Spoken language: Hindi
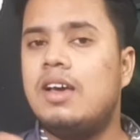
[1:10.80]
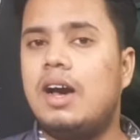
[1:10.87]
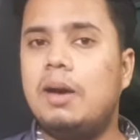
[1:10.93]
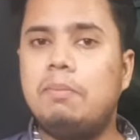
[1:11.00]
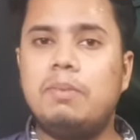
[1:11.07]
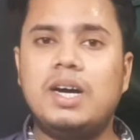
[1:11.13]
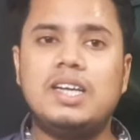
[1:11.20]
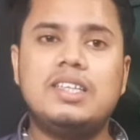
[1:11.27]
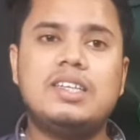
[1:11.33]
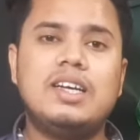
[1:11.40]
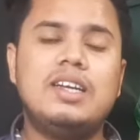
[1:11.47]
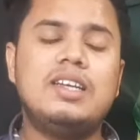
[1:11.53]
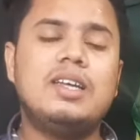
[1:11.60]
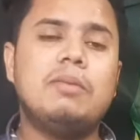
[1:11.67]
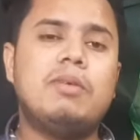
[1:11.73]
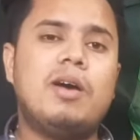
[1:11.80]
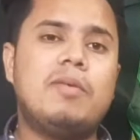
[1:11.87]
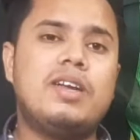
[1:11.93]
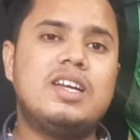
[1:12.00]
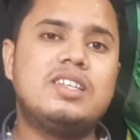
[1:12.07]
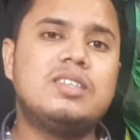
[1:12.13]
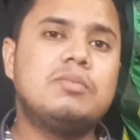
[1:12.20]
अब बात करेंगे
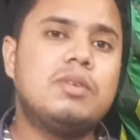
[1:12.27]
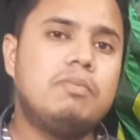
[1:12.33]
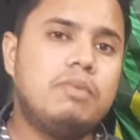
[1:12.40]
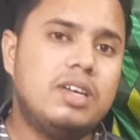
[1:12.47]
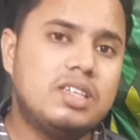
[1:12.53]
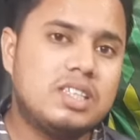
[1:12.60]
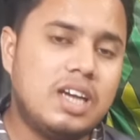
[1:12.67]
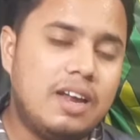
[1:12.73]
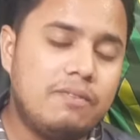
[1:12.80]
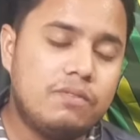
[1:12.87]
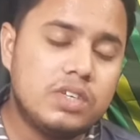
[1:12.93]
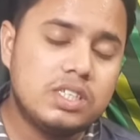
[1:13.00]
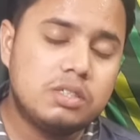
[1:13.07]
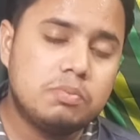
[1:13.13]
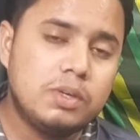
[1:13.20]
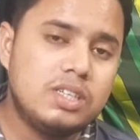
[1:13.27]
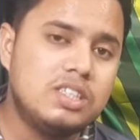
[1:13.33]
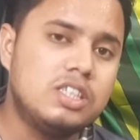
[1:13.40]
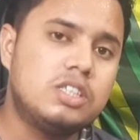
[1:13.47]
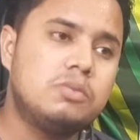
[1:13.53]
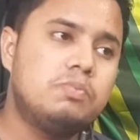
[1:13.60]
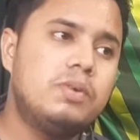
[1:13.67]
बाबर आजम की प्रेस कॉन्फ्रेंस पर
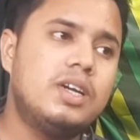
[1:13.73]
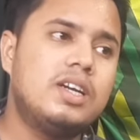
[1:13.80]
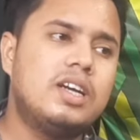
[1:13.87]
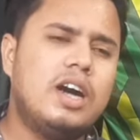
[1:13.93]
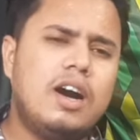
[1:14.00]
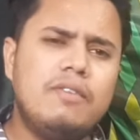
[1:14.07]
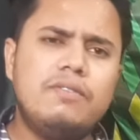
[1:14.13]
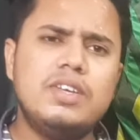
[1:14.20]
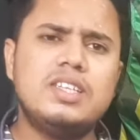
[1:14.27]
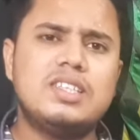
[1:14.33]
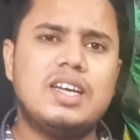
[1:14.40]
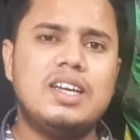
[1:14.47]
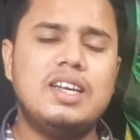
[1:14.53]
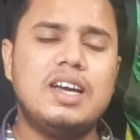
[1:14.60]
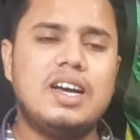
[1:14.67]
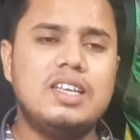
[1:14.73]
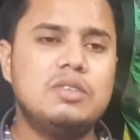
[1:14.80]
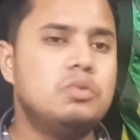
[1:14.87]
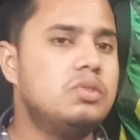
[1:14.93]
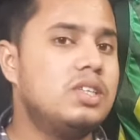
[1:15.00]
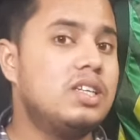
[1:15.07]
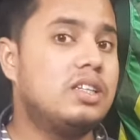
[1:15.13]
जिस पर काफ़ी सारे आज
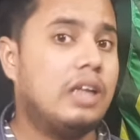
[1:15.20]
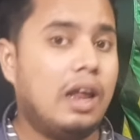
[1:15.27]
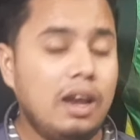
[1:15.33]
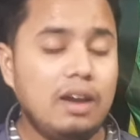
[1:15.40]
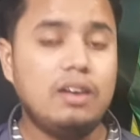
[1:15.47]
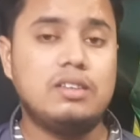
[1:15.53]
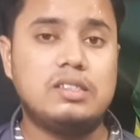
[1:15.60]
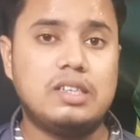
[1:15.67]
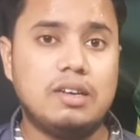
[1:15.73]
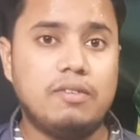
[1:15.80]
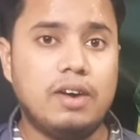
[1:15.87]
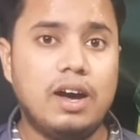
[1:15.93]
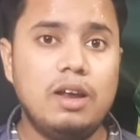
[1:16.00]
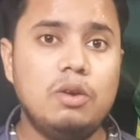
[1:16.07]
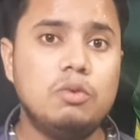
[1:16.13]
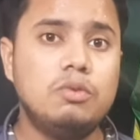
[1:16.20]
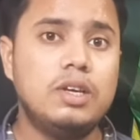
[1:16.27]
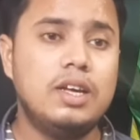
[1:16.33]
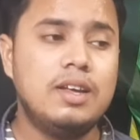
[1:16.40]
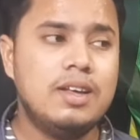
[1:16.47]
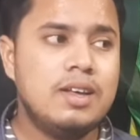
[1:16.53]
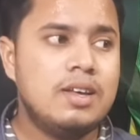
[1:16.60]
उनसे तल्ख सवाल
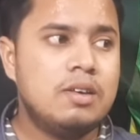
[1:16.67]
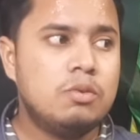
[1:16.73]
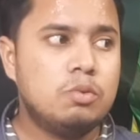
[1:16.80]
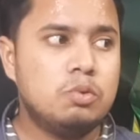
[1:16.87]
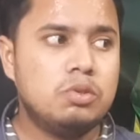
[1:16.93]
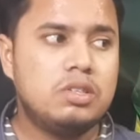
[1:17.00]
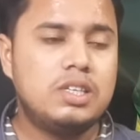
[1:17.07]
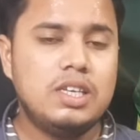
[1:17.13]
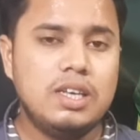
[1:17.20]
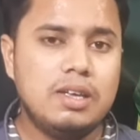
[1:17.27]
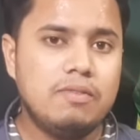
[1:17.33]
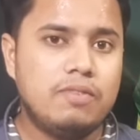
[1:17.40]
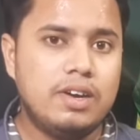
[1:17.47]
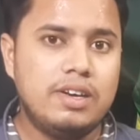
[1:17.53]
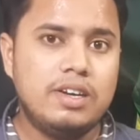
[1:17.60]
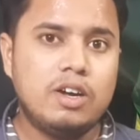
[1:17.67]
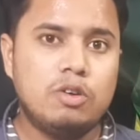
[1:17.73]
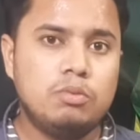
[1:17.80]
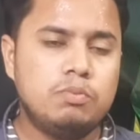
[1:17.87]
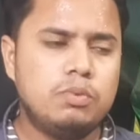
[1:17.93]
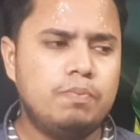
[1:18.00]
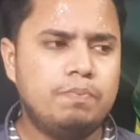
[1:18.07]
हुए उनकी वन
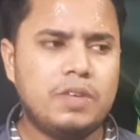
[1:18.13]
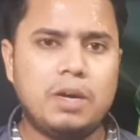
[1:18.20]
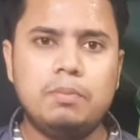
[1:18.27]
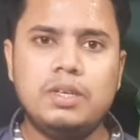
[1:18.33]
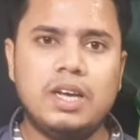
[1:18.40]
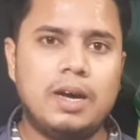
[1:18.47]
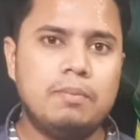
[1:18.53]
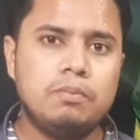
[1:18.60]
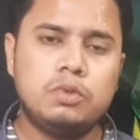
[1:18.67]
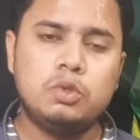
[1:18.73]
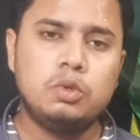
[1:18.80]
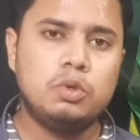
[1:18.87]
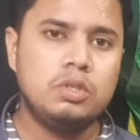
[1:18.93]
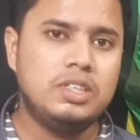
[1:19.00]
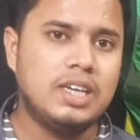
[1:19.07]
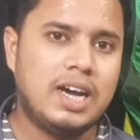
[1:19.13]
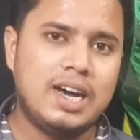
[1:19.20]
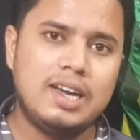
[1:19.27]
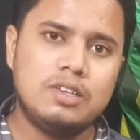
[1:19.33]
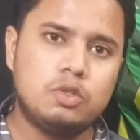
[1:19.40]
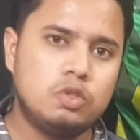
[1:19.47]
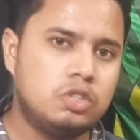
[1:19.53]
डाउन अभी हम तो
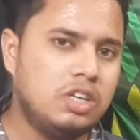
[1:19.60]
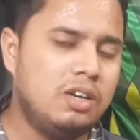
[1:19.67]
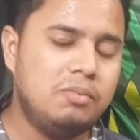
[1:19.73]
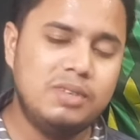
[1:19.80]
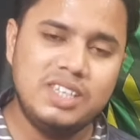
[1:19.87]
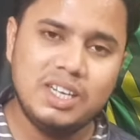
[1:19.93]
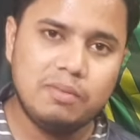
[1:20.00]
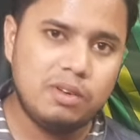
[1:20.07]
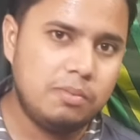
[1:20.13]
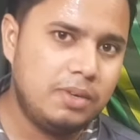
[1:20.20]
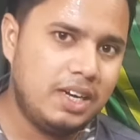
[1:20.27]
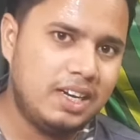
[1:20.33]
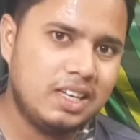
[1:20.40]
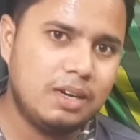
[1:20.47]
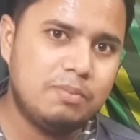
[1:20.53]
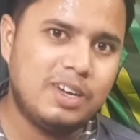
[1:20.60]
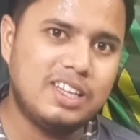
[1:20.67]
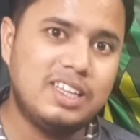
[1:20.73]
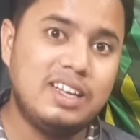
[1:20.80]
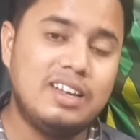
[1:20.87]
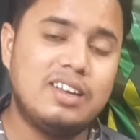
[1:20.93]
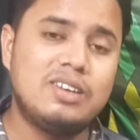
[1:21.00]
यहाँ सोशल मीडिया पर बैठकर
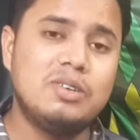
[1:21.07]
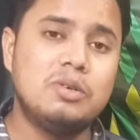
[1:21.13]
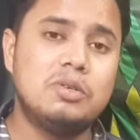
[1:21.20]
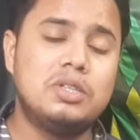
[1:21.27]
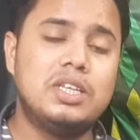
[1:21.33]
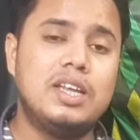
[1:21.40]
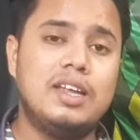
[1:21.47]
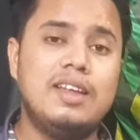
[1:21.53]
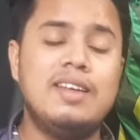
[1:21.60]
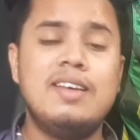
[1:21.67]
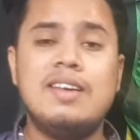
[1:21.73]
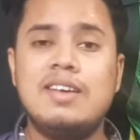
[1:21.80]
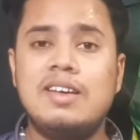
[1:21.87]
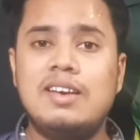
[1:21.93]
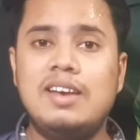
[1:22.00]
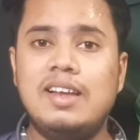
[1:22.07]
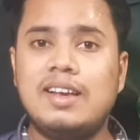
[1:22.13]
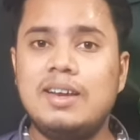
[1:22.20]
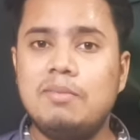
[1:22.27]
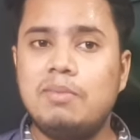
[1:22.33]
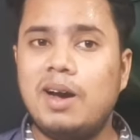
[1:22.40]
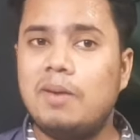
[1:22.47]
बातें कर रहे होते हैं
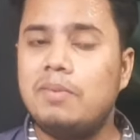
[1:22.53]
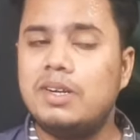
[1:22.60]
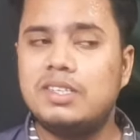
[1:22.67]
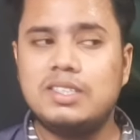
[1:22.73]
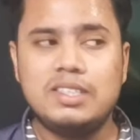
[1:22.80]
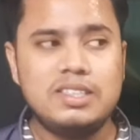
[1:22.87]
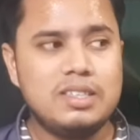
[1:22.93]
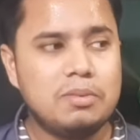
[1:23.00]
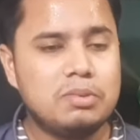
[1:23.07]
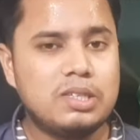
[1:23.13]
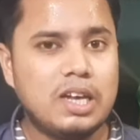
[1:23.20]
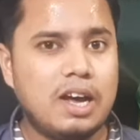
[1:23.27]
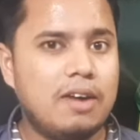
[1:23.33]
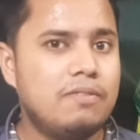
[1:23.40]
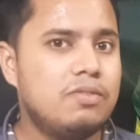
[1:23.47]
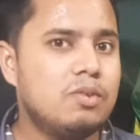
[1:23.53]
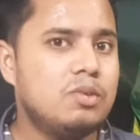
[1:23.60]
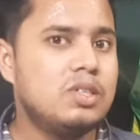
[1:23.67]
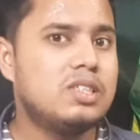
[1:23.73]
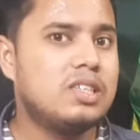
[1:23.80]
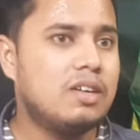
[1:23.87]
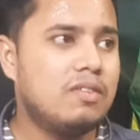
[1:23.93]
लेकिन बाबर से जब सहाफ़ियों
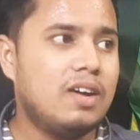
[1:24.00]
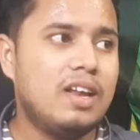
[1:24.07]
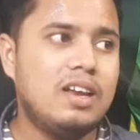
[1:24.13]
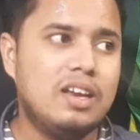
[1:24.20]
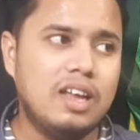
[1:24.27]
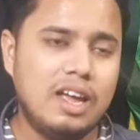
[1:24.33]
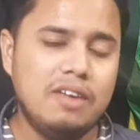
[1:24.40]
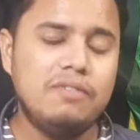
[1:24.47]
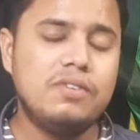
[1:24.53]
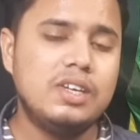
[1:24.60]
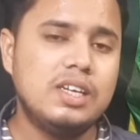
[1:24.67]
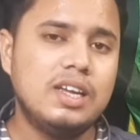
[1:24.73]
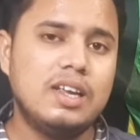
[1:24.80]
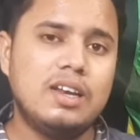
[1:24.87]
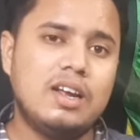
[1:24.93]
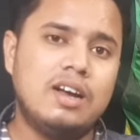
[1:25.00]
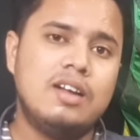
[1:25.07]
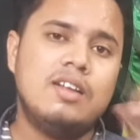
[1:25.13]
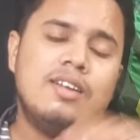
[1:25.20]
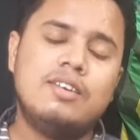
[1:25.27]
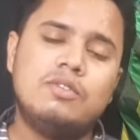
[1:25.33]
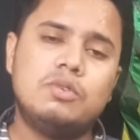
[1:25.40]
ने सवाल लाइव किए हैं ना
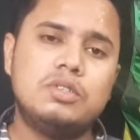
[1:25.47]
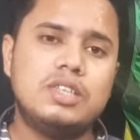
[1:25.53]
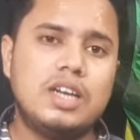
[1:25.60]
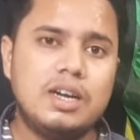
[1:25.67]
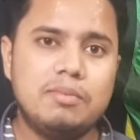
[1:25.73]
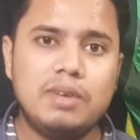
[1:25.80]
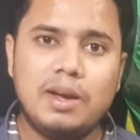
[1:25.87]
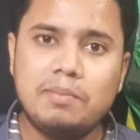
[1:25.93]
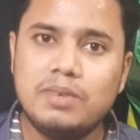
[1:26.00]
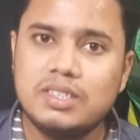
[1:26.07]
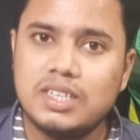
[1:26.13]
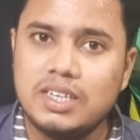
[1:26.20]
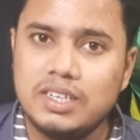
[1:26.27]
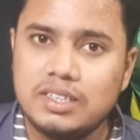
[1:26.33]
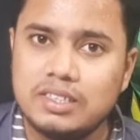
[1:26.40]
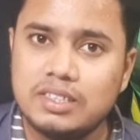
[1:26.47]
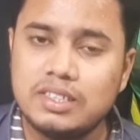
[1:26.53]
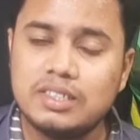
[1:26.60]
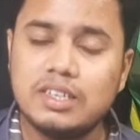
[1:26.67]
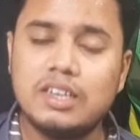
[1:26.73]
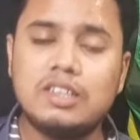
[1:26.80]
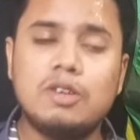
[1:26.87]
वो ज़रा मैं आपके साथ
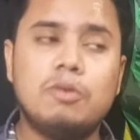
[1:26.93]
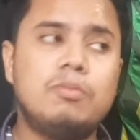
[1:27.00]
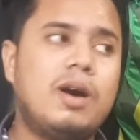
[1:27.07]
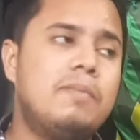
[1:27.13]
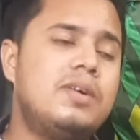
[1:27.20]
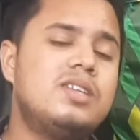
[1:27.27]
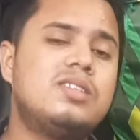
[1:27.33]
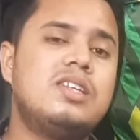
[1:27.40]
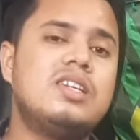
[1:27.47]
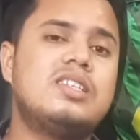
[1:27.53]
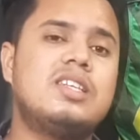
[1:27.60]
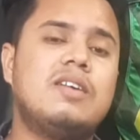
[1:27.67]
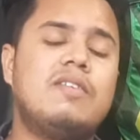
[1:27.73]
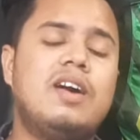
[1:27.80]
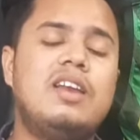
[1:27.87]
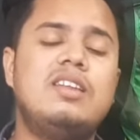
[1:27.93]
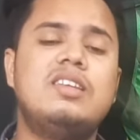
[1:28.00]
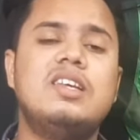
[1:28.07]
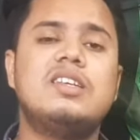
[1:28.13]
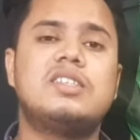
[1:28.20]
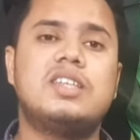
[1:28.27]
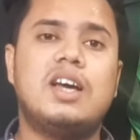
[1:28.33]
डिस्कस करता हूँ बाबर से एक सवाल
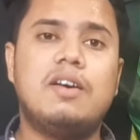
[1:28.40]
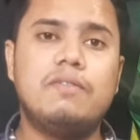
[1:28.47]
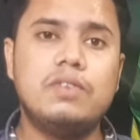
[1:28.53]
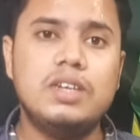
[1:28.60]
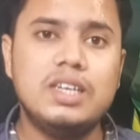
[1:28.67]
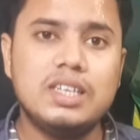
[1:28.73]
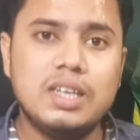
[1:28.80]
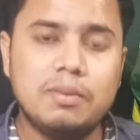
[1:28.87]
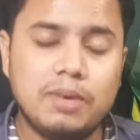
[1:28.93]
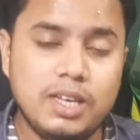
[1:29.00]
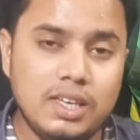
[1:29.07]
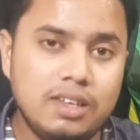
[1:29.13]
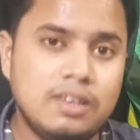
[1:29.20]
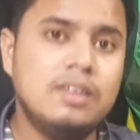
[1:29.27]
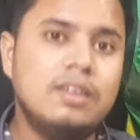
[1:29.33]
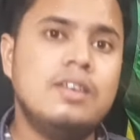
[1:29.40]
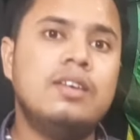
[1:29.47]
किया एक सहाफ़ी ने कि भाई